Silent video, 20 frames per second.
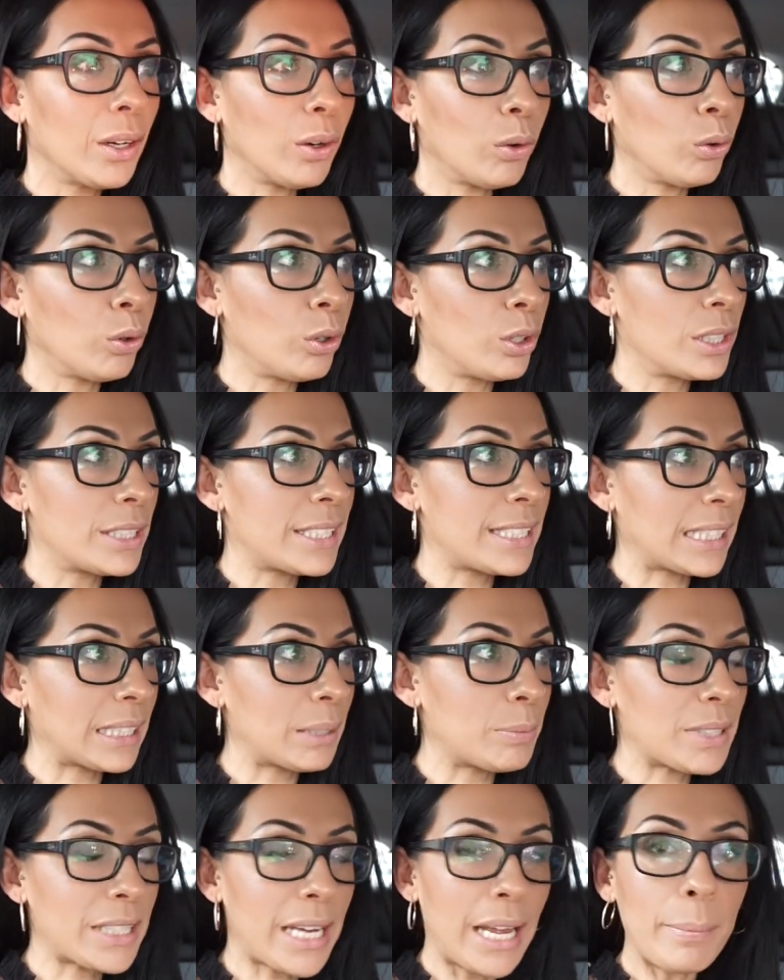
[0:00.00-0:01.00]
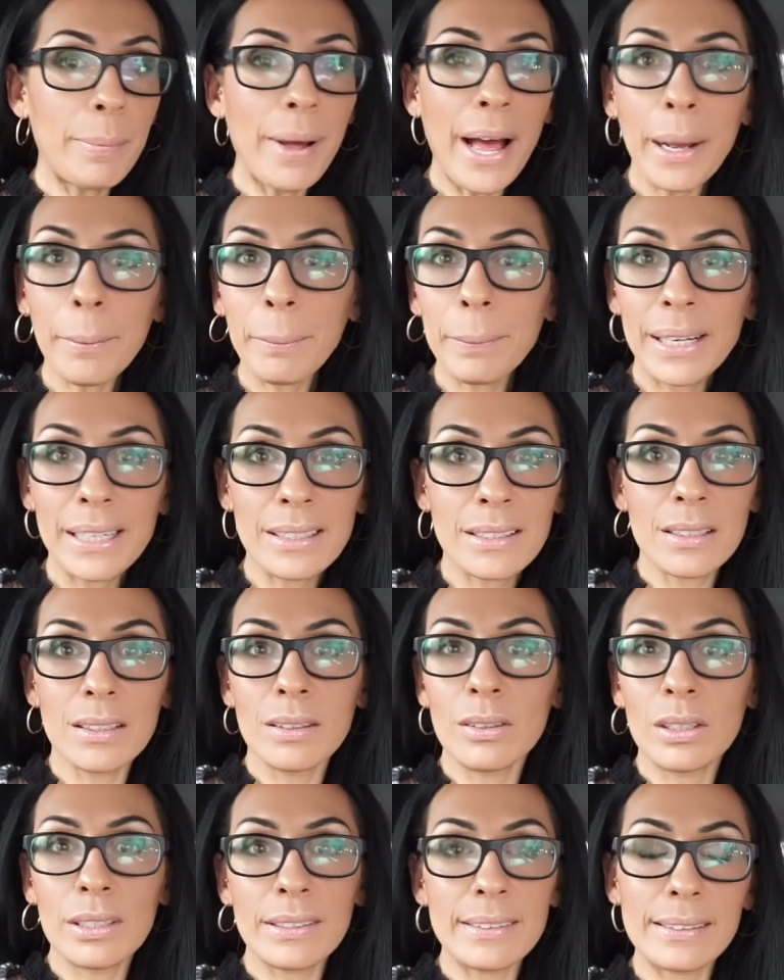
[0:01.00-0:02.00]
Und da gibt es keine
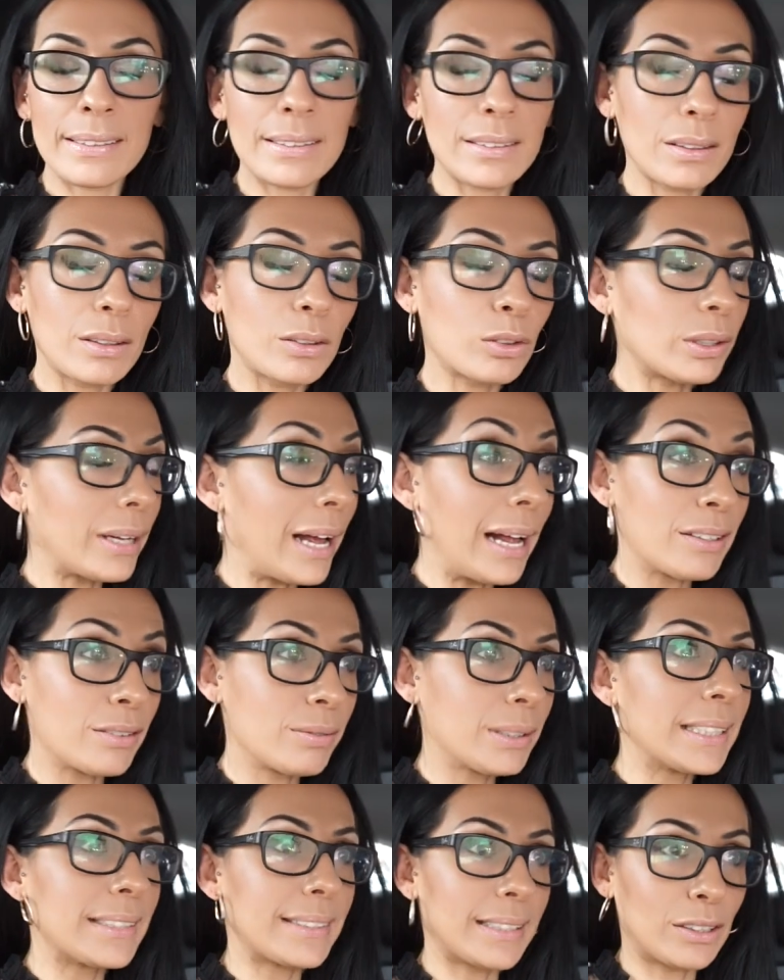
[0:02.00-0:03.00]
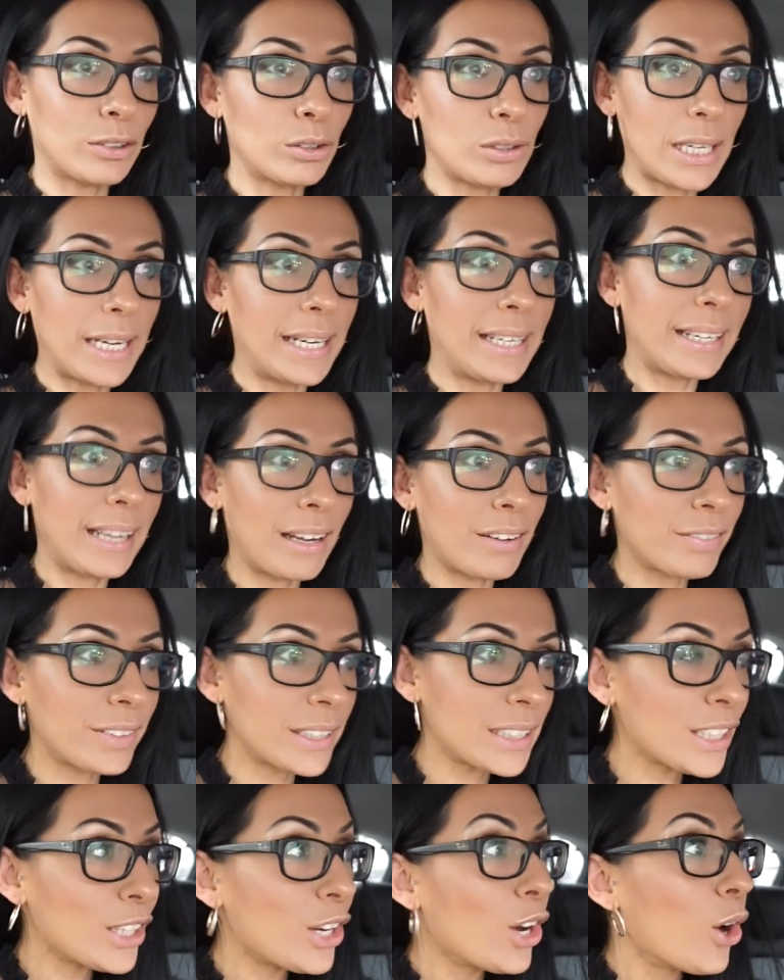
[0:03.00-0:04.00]
Parkplätze und das ist, also wie gesagt, total
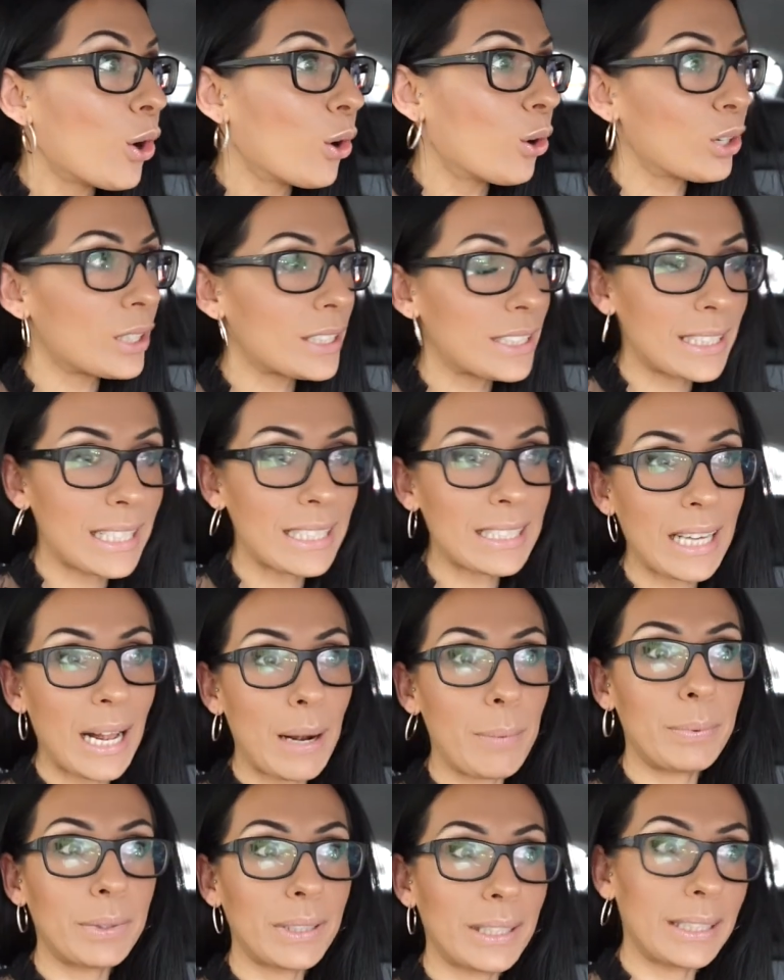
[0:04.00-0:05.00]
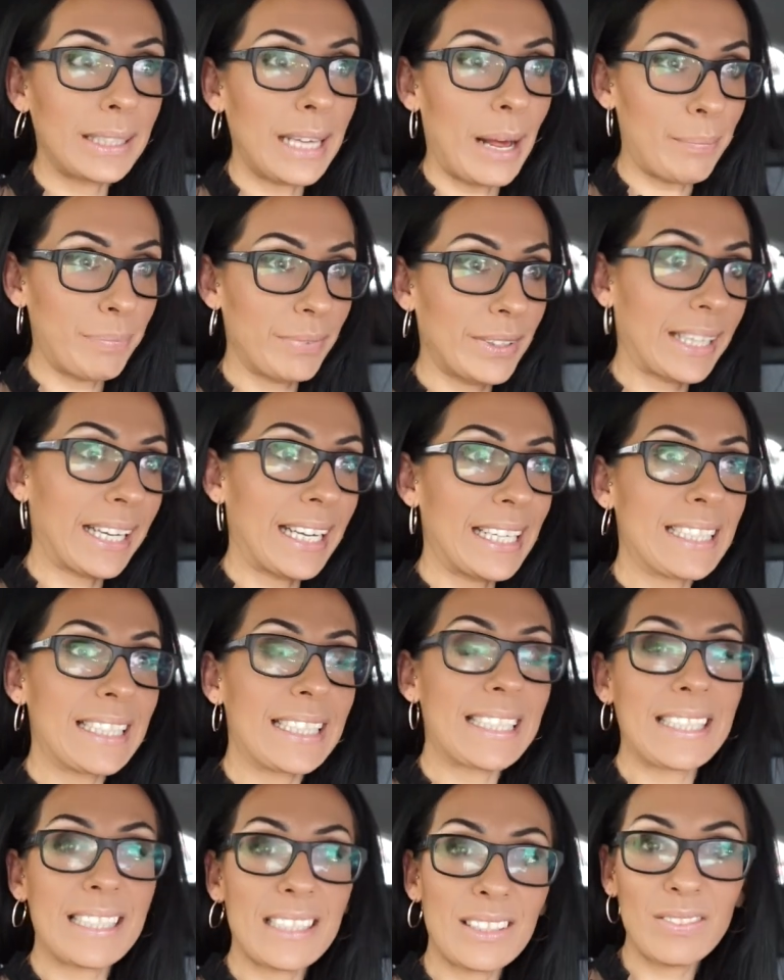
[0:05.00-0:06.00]
nervig. Und deshalb, ja,
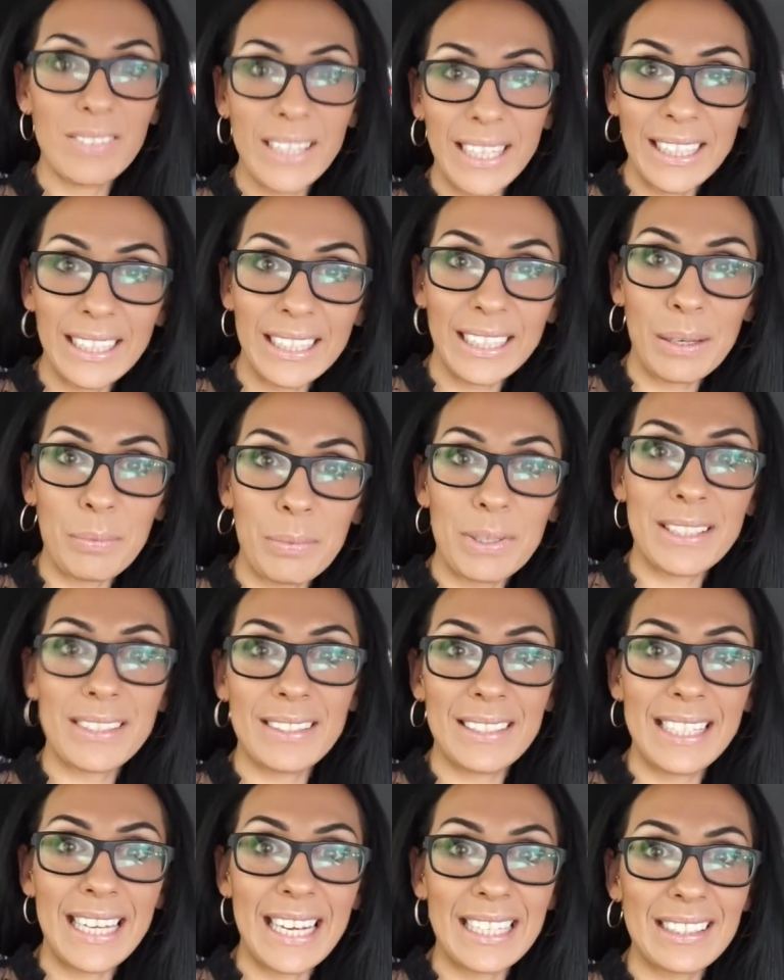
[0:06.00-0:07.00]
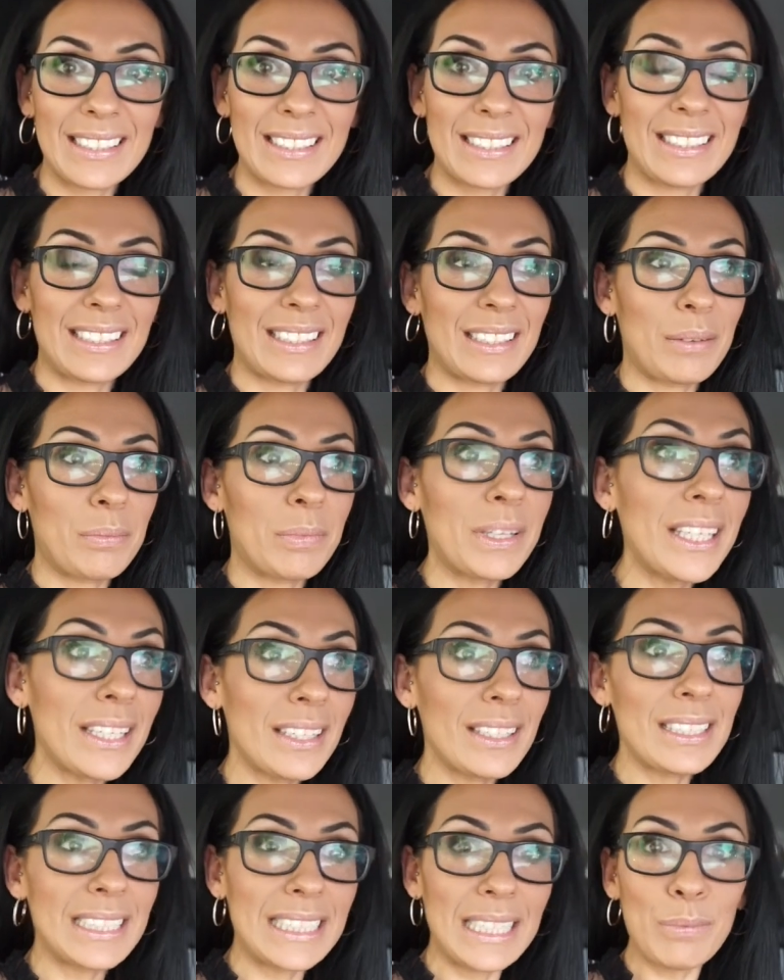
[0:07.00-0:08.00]
rechts. Deswegen gebe ich sie jetzt ähm,
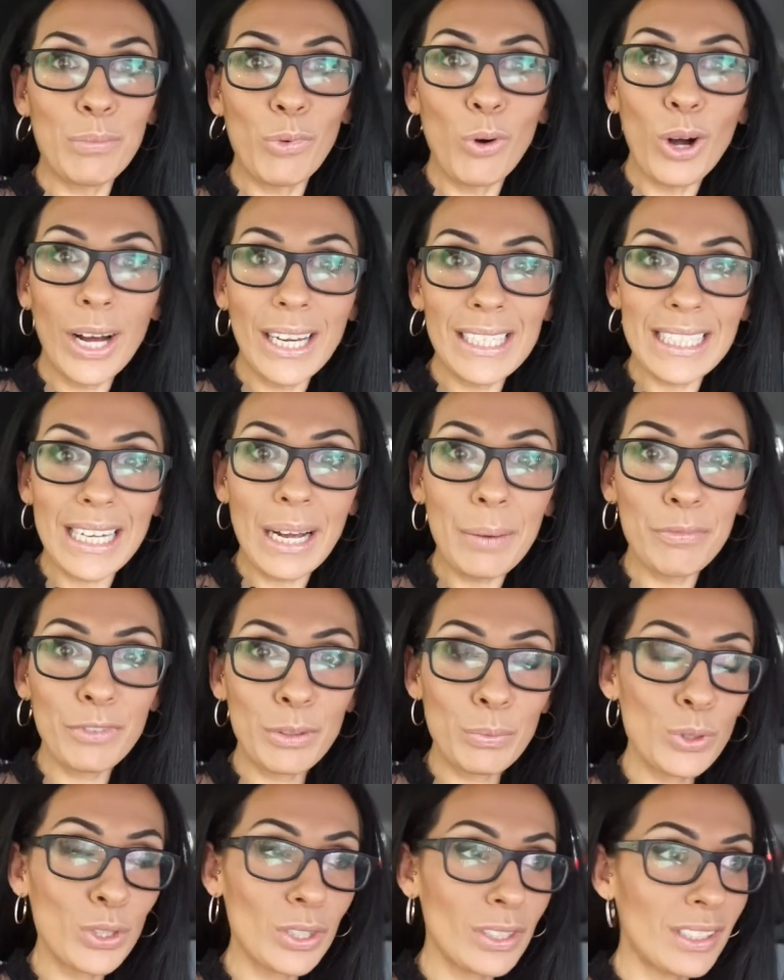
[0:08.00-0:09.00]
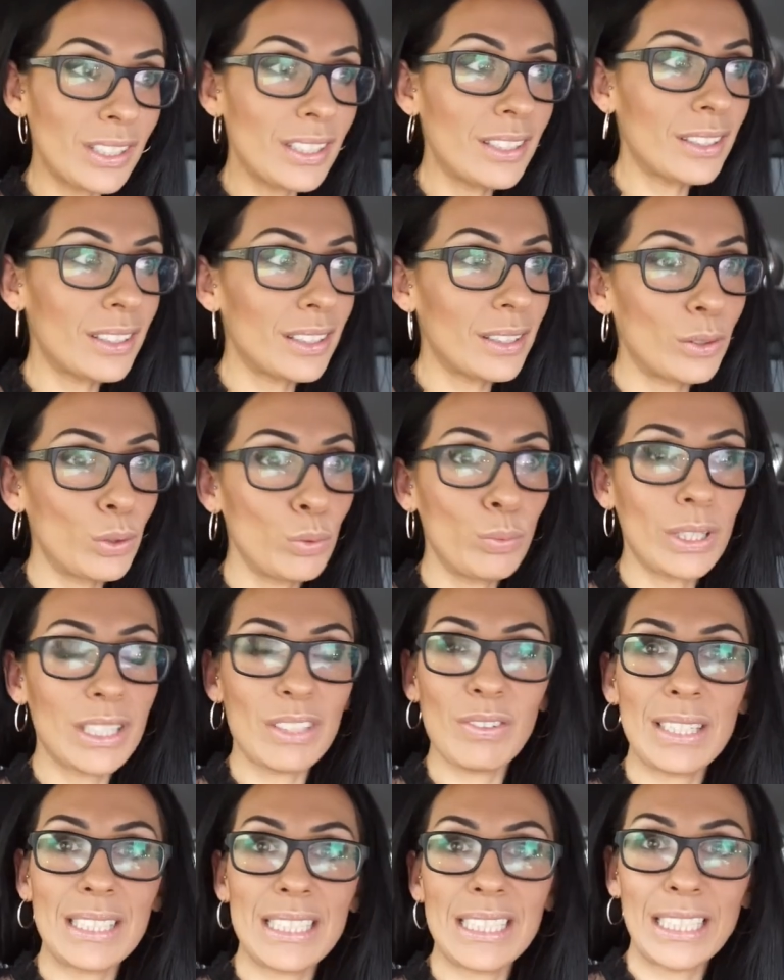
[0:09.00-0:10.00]
hier in dem Ort ab. Wir müssen hier über
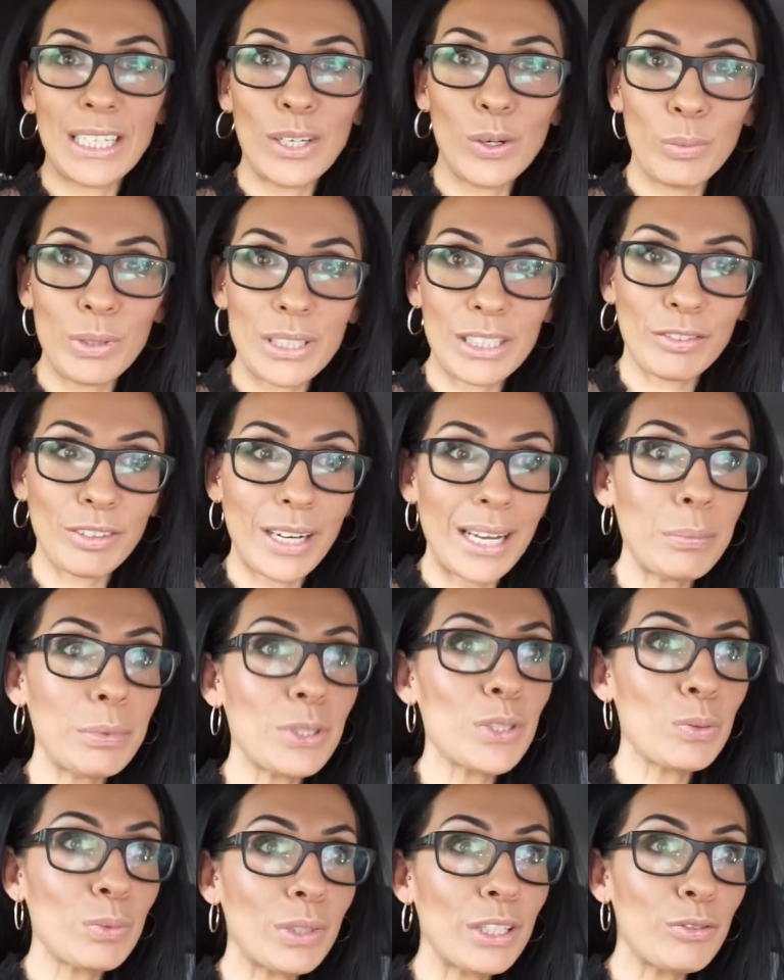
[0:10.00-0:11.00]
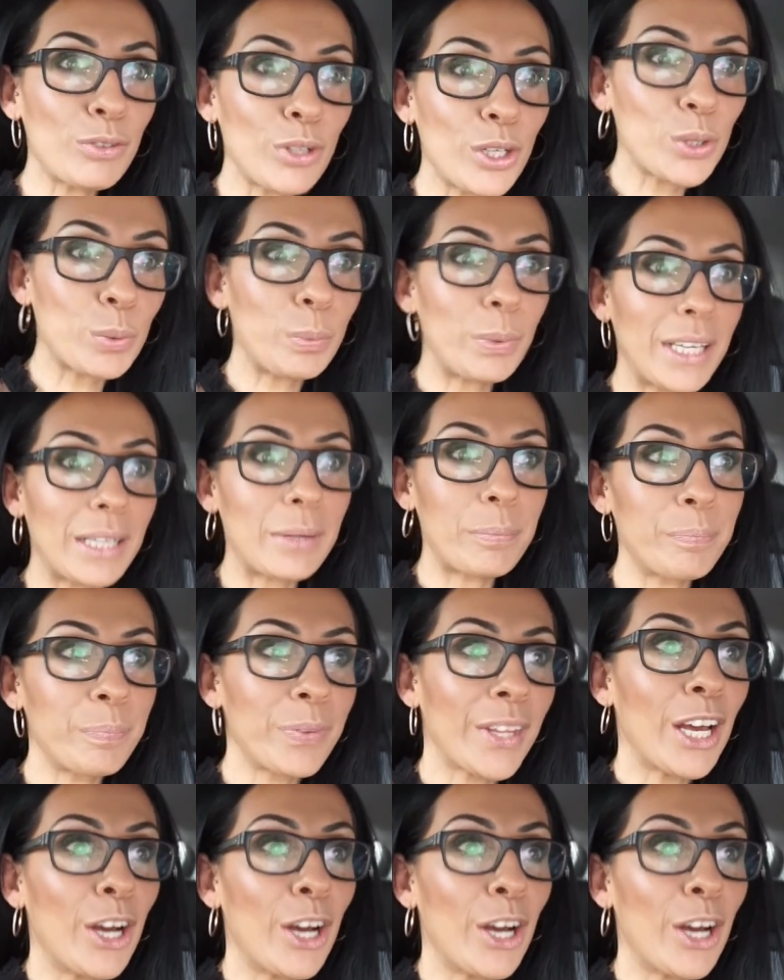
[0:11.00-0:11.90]
20 Kilometer fahren bis zum Kieferorthopäden.